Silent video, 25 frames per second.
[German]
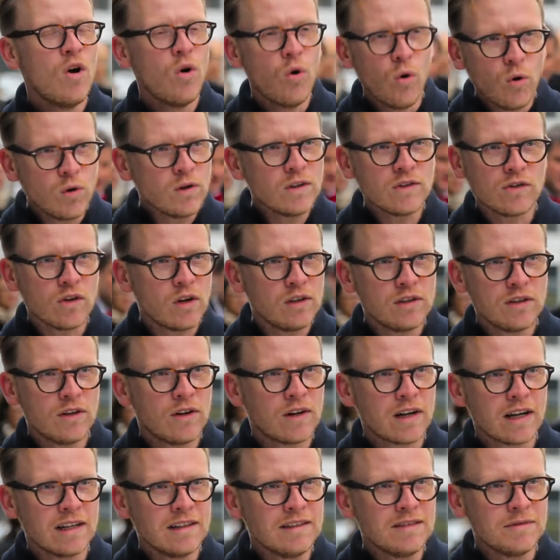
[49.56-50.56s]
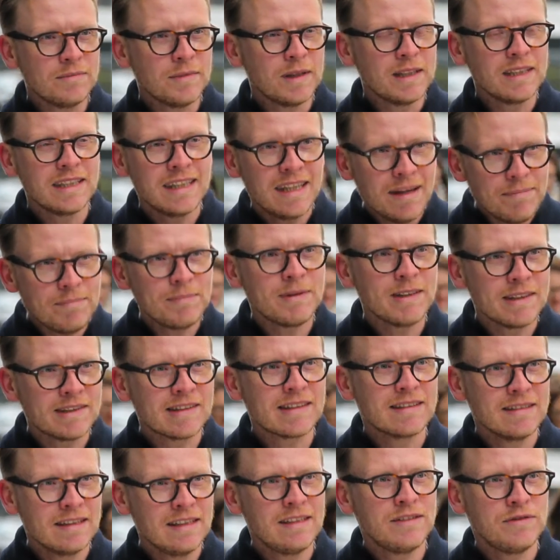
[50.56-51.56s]
Ohne solche Organismen gibt es
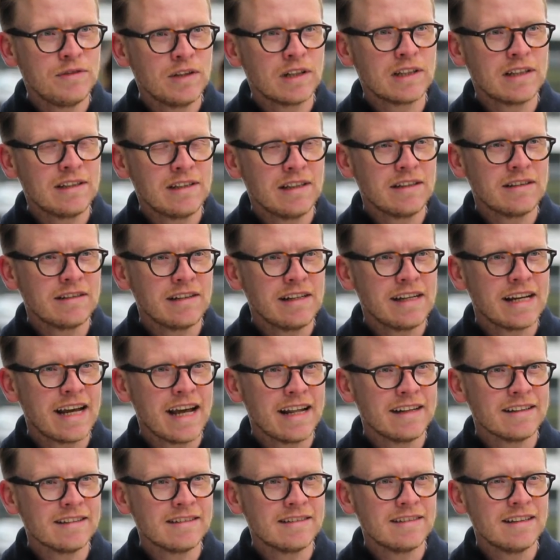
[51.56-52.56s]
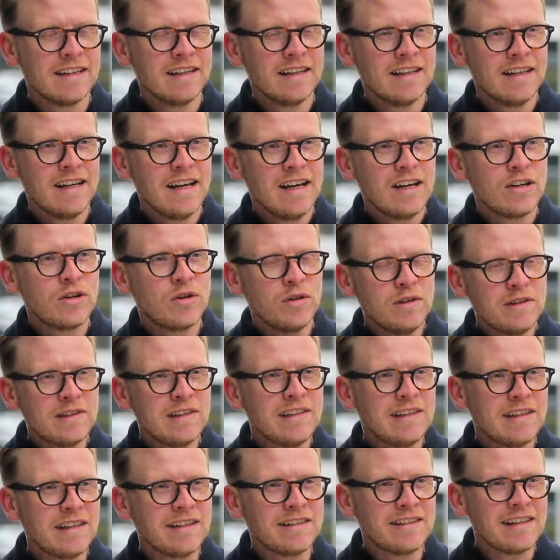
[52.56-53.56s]
nicht wirklich Intelligenz.
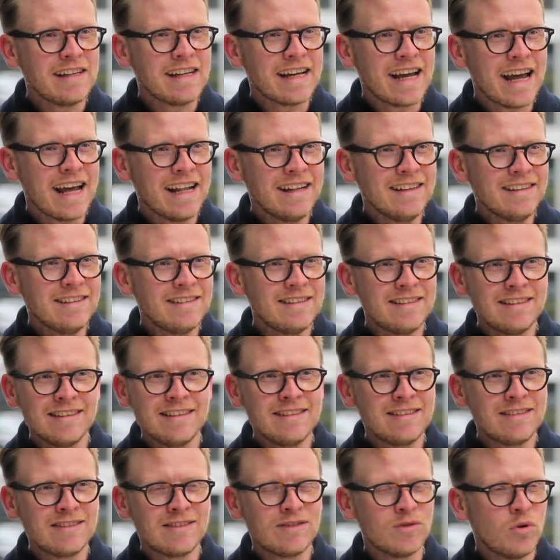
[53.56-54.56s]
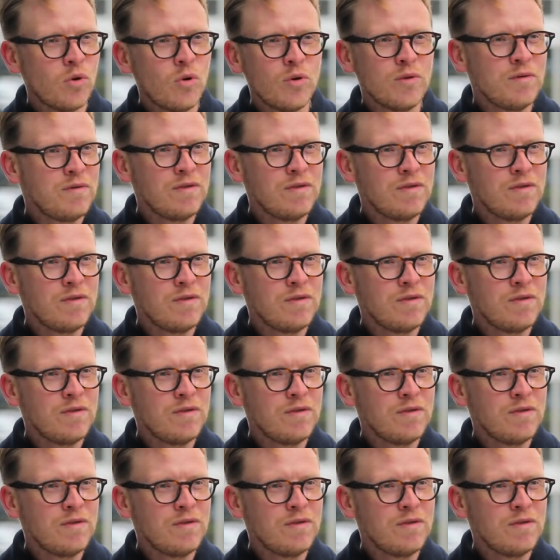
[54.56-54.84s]
Künstliche Intelligenz ist so,